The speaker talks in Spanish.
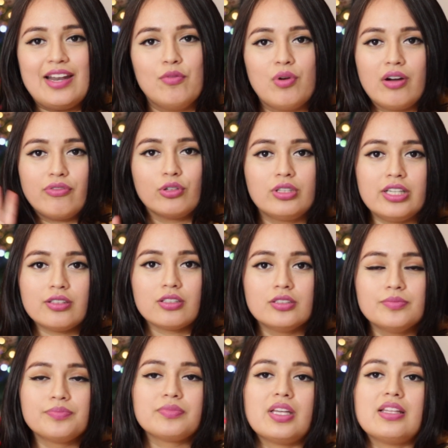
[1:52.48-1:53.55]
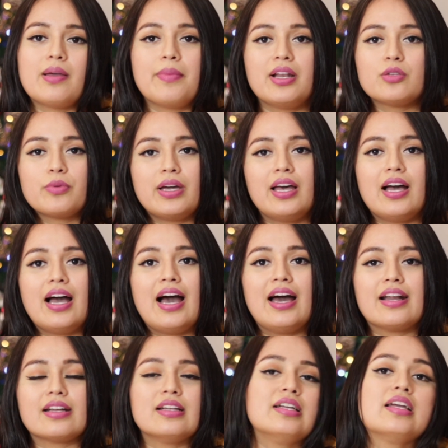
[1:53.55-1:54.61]
en una fotito y también les voy a
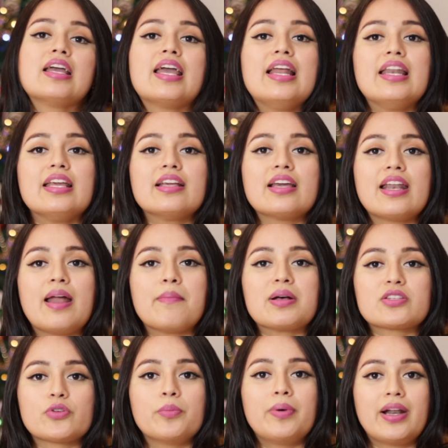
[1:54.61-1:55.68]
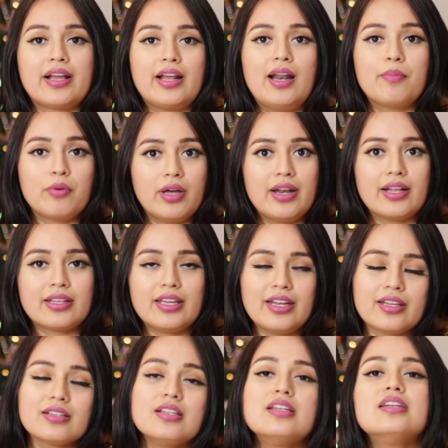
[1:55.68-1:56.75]
dejar el link en Amazon para que la puedan
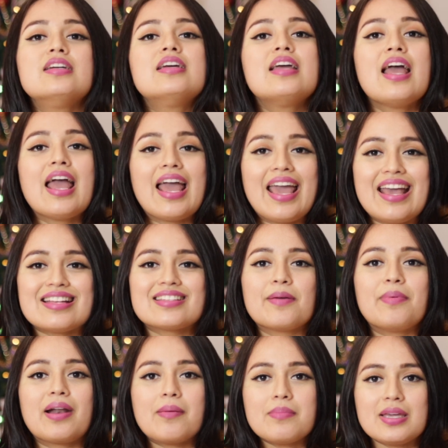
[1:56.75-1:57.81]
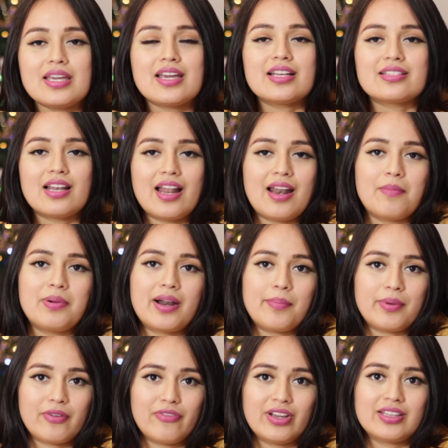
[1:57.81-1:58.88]
adquirir. Esa para mí es la lámpara
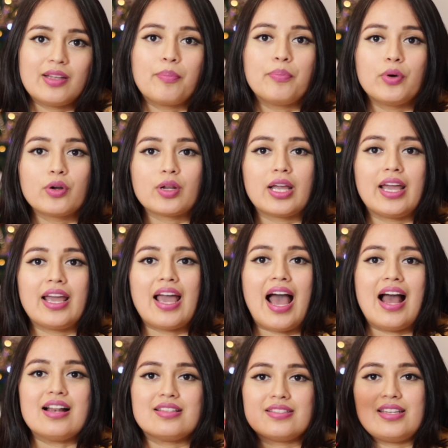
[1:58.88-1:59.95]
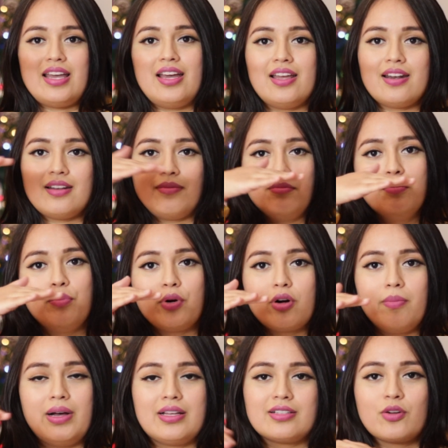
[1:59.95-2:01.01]
perfecta porque al ser un poco
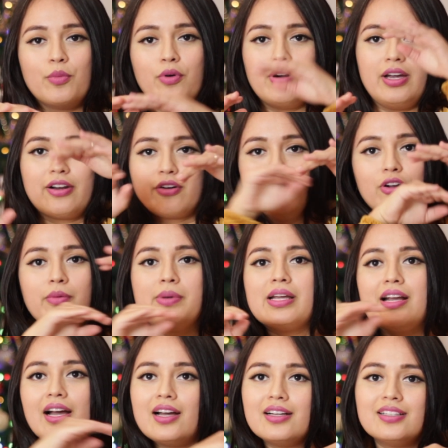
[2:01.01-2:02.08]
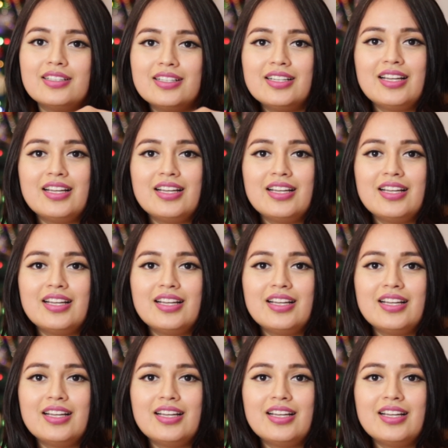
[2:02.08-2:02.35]
más como ergonómica